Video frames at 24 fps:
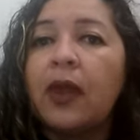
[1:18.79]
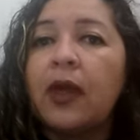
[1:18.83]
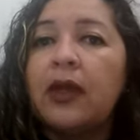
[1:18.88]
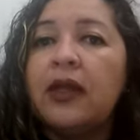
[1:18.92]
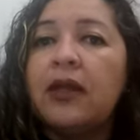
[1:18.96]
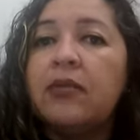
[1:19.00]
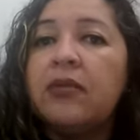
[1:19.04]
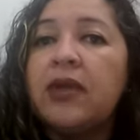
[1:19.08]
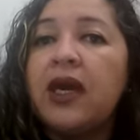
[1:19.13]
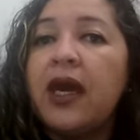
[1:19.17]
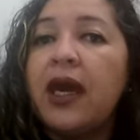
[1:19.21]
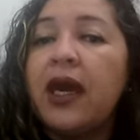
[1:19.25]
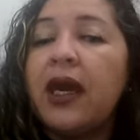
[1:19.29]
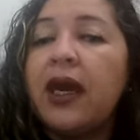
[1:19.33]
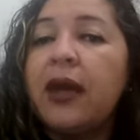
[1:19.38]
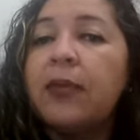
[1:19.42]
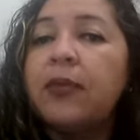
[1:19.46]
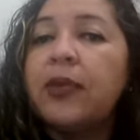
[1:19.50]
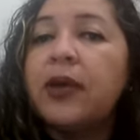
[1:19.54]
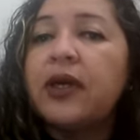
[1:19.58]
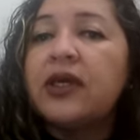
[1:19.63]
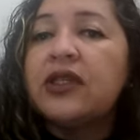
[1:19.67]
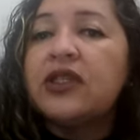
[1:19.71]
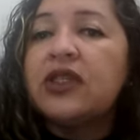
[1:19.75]
na minha
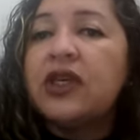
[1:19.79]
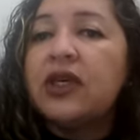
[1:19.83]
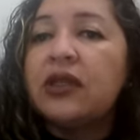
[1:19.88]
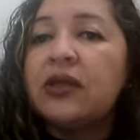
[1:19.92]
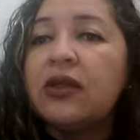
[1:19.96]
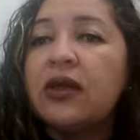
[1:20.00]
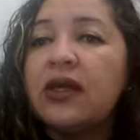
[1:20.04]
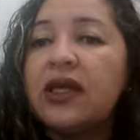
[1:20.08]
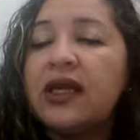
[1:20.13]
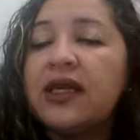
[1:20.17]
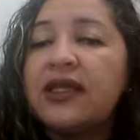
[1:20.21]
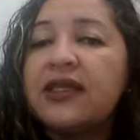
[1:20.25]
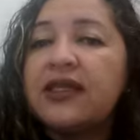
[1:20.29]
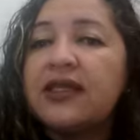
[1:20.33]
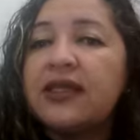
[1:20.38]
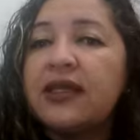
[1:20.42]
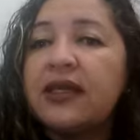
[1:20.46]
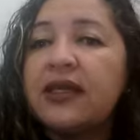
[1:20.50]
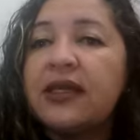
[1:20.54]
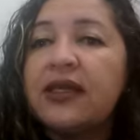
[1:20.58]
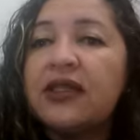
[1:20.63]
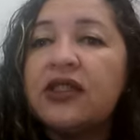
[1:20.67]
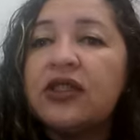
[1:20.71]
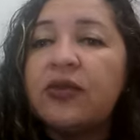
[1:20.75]
época de
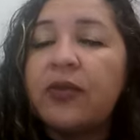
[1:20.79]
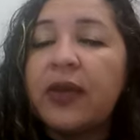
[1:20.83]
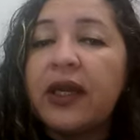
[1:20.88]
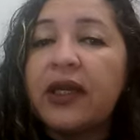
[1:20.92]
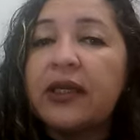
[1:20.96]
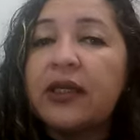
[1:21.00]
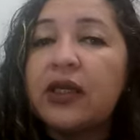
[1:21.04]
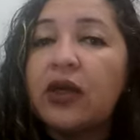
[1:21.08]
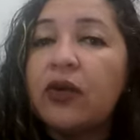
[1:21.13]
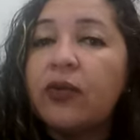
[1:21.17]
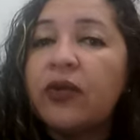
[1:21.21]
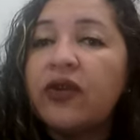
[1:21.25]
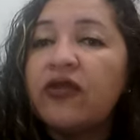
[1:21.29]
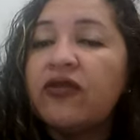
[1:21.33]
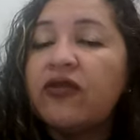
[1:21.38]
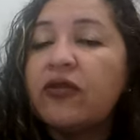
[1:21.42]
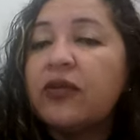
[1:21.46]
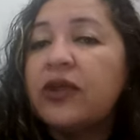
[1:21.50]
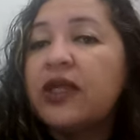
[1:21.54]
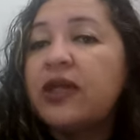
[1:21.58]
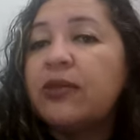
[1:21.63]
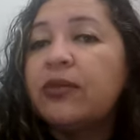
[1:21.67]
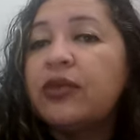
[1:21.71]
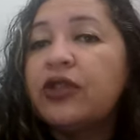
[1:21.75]
adolescente, para ter um
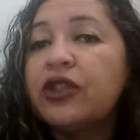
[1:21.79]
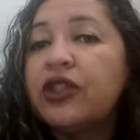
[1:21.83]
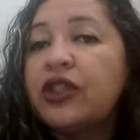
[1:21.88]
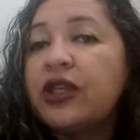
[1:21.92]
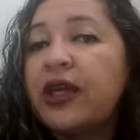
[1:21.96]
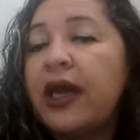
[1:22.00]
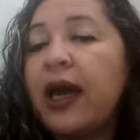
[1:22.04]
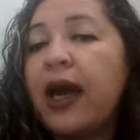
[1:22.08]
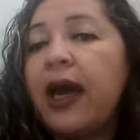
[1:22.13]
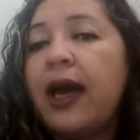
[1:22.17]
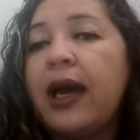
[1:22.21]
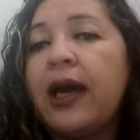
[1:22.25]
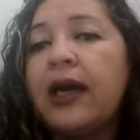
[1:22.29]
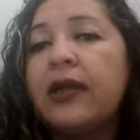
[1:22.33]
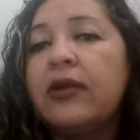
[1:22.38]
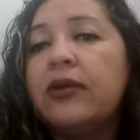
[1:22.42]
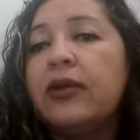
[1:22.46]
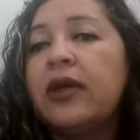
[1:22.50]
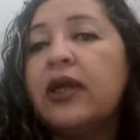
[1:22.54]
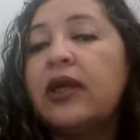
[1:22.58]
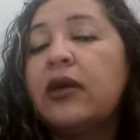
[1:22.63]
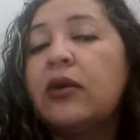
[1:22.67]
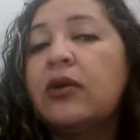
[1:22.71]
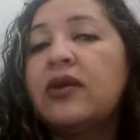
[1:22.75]
perfume da Boticário
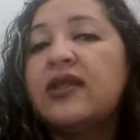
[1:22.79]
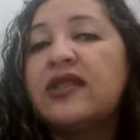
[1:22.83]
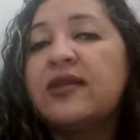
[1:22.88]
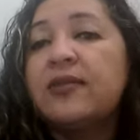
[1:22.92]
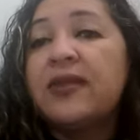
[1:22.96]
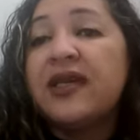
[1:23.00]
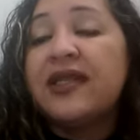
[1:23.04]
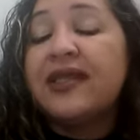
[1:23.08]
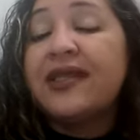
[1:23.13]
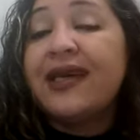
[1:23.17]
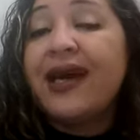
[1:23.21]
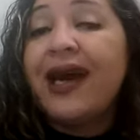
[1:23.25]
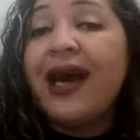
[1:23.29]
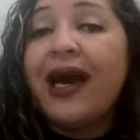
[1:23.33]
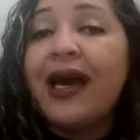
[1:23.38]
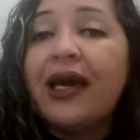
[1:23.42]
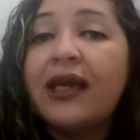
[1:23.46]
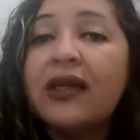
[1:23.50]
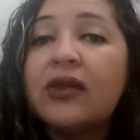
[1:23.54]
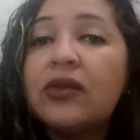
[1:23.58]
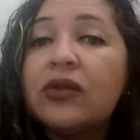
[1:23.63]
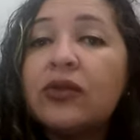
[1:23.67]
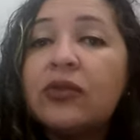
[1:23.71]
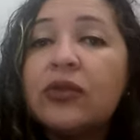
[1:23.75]
era a coisa mais
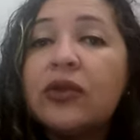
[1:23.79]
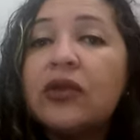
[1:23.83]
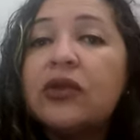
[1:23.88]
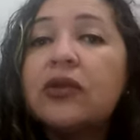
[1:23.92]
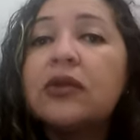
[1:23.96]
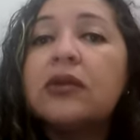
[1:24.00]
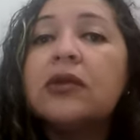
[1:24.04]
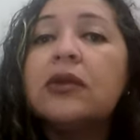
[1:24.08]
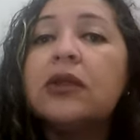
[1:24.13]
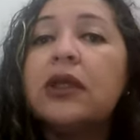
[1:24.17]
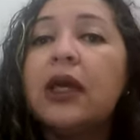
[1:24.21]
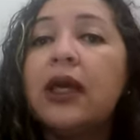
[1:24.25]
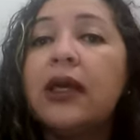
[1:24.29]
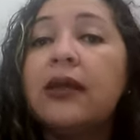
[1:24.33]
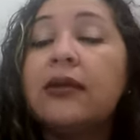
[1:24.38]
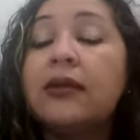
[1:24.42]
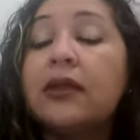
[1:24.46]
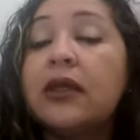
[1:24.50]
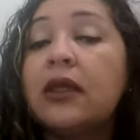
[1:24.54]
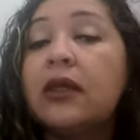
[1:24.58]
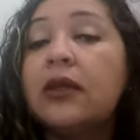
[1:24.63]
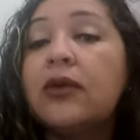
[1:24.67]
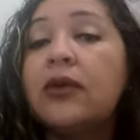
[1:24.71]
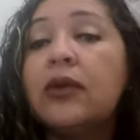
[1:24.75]
rara do mundo, né?
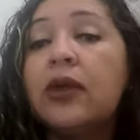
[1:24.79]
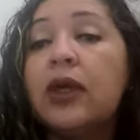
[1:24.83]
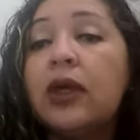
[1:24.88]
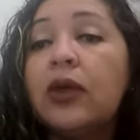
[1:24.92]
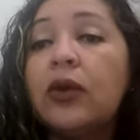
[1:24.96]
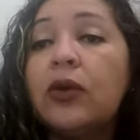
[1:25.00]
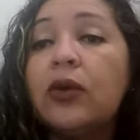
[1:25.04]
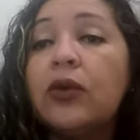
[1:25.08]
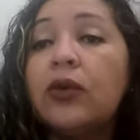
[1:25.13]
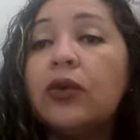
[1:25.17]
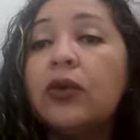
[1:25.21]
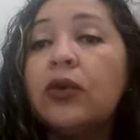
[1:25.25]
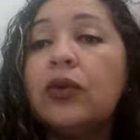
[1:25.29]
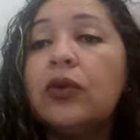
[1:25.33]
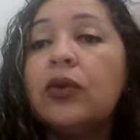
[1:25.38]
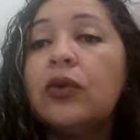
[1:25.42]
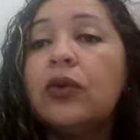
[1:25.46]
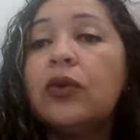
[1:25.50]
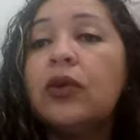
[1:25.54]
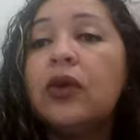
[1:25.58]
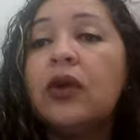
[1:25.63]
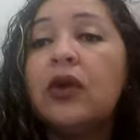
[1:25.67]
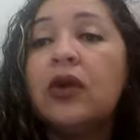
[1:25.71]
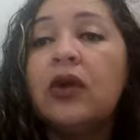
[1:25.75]
Então
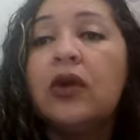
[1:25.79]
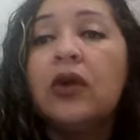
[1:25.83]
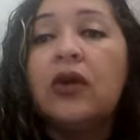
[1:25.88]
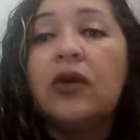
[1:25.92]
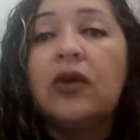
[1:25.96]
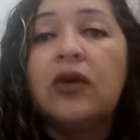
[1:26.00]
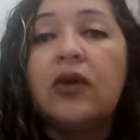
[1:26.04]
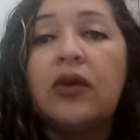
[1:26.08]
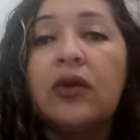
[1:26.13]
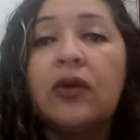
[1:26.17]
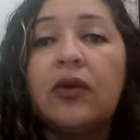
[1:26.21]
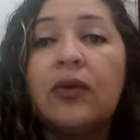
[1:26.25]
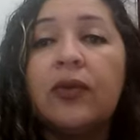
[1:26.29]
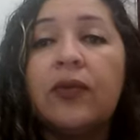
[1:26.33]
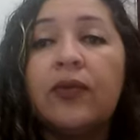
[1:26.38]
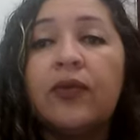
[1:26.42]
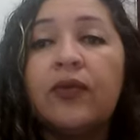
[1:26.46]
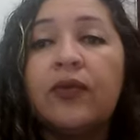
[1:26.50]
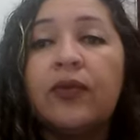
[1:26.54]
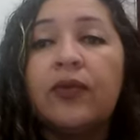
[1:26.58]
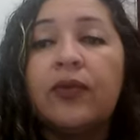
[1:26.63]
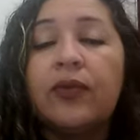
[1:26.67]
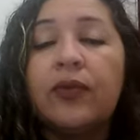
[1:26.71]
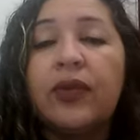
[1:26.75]
eu
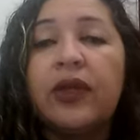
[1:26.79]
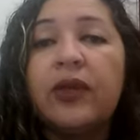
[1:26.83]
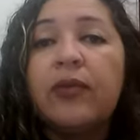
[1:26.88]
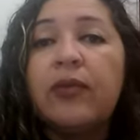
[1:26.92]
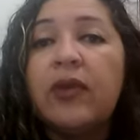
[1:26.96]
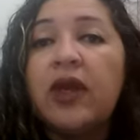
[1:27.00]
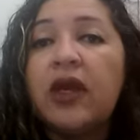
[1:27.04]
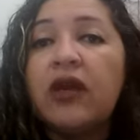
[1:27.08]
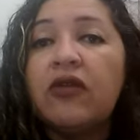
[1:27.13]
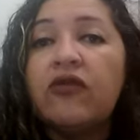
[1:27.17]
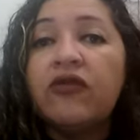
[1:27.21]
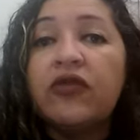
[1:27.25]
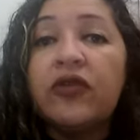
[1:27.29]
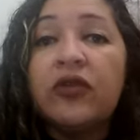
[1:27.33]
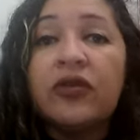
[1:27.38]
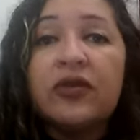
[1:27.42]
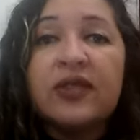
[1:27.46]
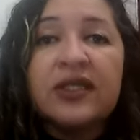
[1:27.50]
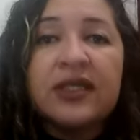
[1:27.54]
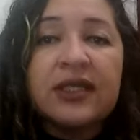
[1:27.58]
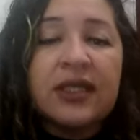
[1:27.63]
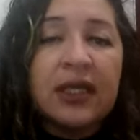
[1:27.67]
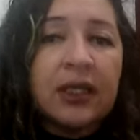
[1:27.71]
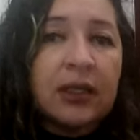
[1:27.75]
Primeiro fui
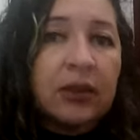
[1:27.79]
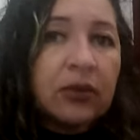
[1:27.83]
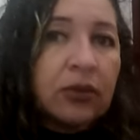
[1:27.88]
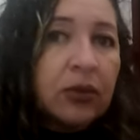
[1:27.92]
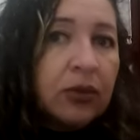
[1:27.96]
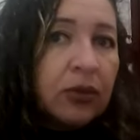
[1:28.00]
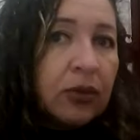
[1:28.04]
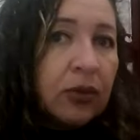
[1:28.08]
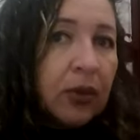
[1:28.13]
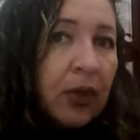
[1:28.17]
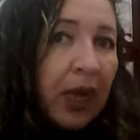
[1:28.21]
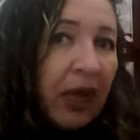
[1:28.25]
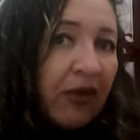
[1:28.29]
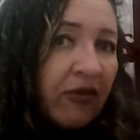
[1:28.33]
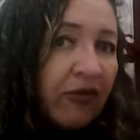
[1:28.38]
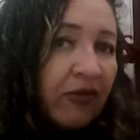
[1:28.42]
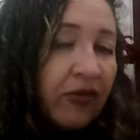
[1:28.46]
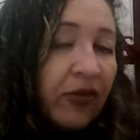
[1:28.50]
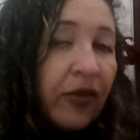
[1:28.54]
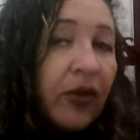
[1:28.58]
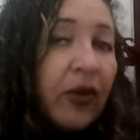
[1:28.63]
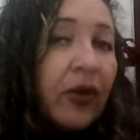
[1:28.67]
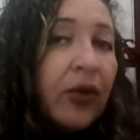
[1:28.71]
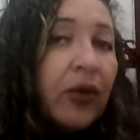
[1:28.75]
usando
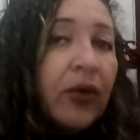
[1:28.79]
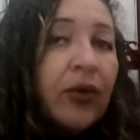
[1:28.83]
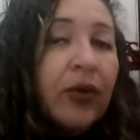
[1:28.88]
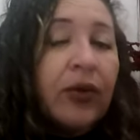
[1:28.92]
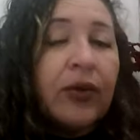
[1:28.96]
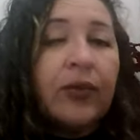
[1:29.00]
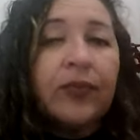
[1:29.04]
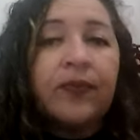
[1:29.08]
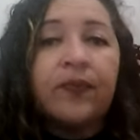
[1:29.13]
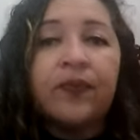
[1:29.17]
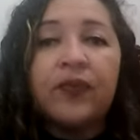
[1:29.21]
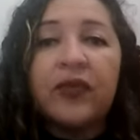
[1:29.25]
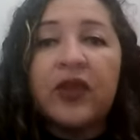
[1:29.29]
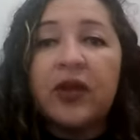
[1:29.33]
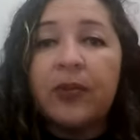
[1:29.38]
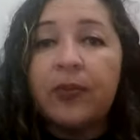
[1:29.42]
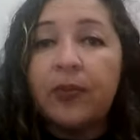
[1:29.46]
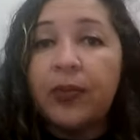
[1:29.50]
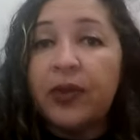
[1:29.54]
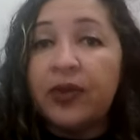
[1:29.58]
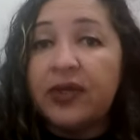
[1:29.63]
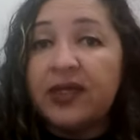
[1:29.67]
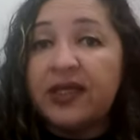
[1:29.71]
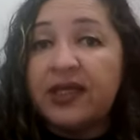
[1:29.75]
Avon,
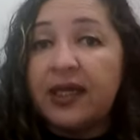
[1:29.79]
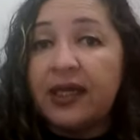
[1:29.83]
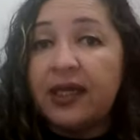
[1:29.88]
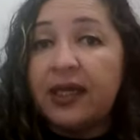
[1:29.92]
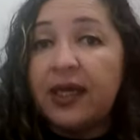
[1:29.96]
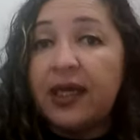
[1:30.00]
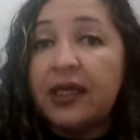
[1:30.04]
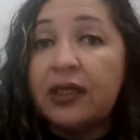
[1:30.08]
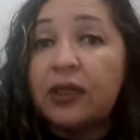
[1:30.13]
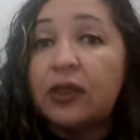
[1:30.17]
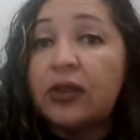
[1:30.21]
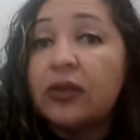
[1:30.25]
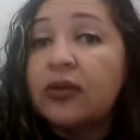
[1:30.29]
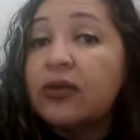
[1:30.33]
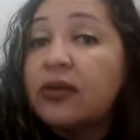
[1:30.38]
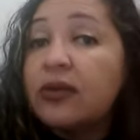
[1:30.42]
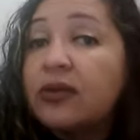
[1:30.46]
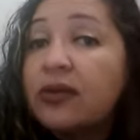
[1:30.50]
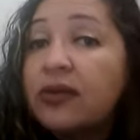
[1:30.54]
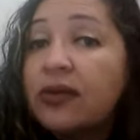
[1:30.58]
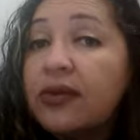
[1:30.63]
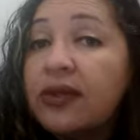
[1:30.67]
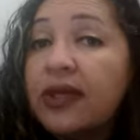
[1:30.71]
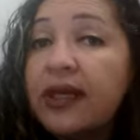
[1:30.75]
depois a
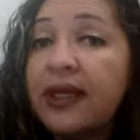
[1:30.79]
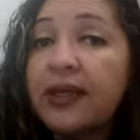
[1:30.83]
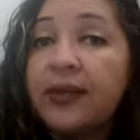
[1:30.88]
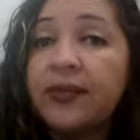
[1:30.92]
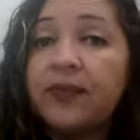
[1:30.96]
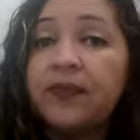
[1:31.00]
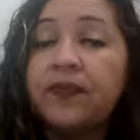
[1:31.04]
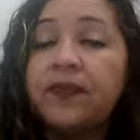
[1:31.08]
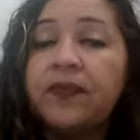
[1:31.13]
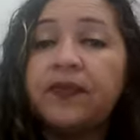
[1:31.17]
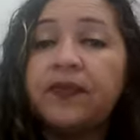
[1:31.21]
Natura,